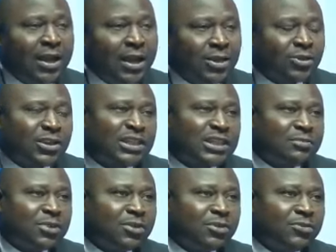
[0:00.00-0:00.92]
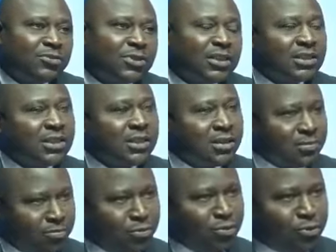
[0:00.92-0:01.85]
Ils ont estimé que vous étiez
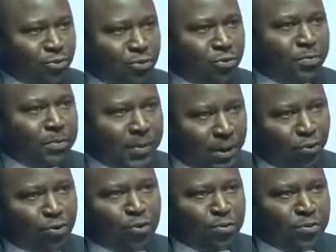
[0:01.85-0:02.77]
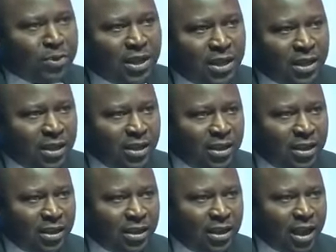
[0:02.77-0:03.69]
plutôt préoccupé
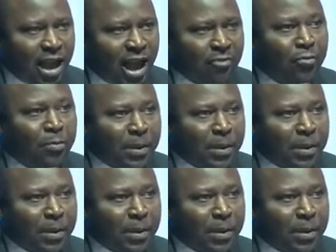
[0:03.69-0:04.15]
à vous